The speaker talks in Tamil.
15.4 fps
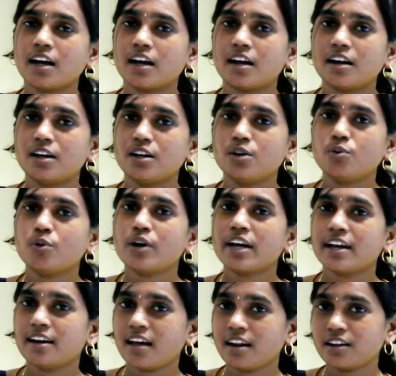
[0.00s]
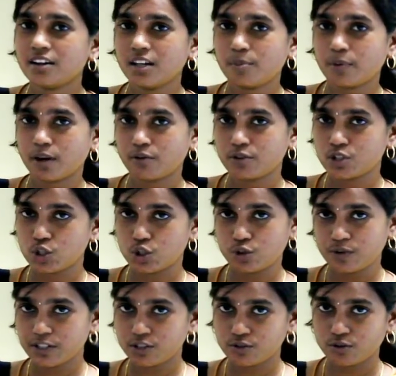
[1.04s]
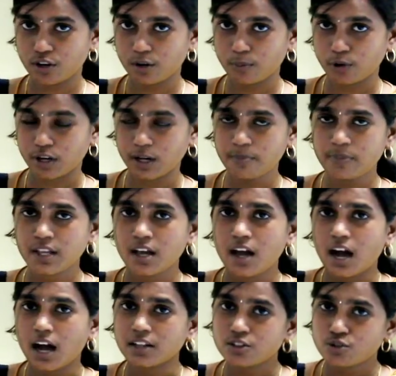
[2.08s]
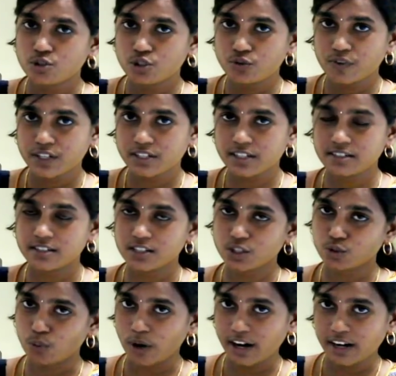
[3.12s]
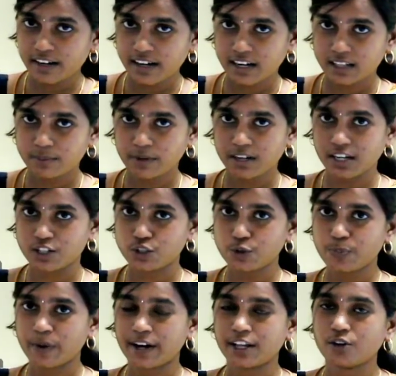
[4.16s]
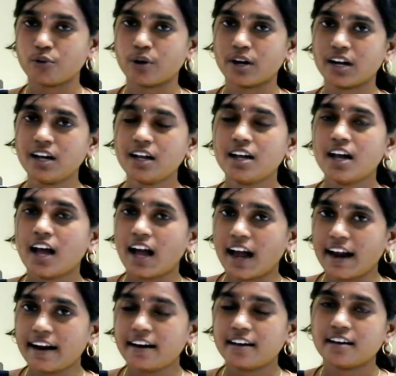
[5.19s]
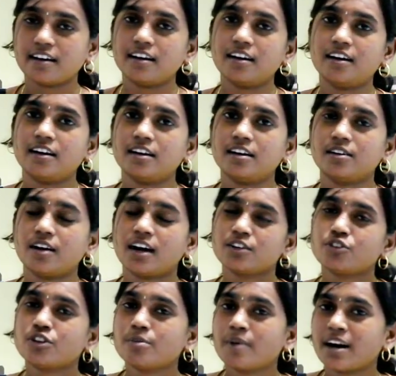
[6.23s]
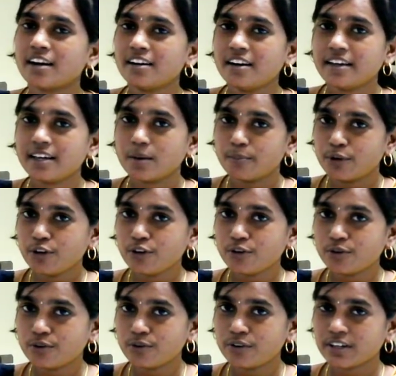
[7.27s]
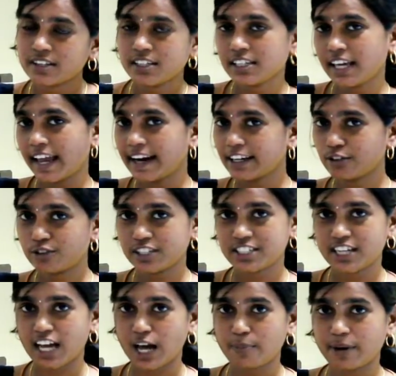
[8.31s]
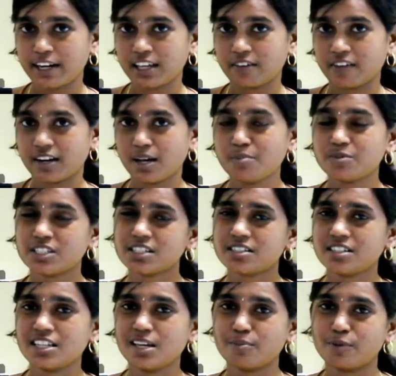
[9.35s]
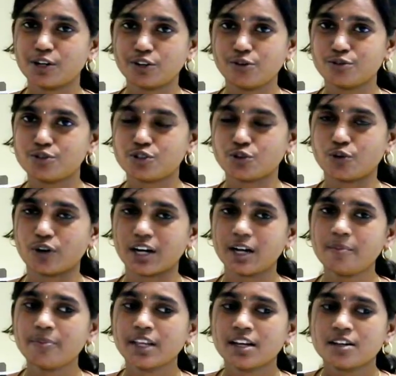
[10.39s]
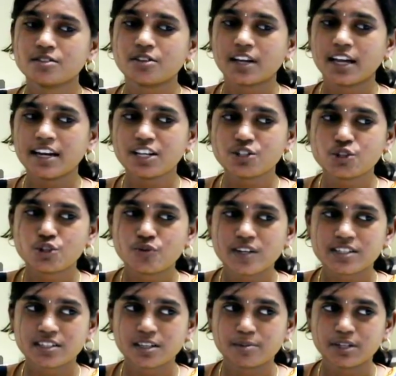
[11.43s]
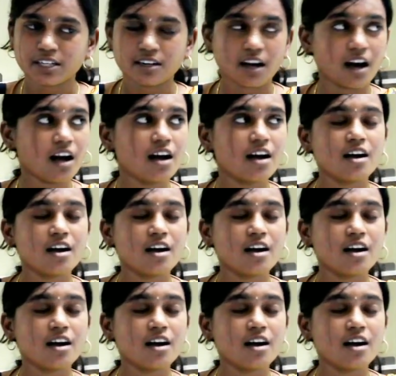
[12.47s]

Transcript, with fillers: அண்டு உங்கள் எல்லாருக்கிட்டே இப்போ நான் ஒரு சுச்சுவேஷன் சொல்ல போகிறேன் அந்த சுச்சுவேஷன் ஜஸ்ட் உங்களுக்கு நடந்த மாதிரி அஷ்யூம் பண்ணி பண்ணிக்கோங்க அண்ட் uh, அதோட மனநிலை எப்படி இருக்குன்றது நீங்கள் என்கிட்ட கூட ஷேர் பண்ணிக்க வேண்டாம் ஜஸ்ட் நீங்கள் மட்டும் யோசிச்சுக்கோங்க ஸோ என்ன சுச்சுவேஷன் அப்படின்னா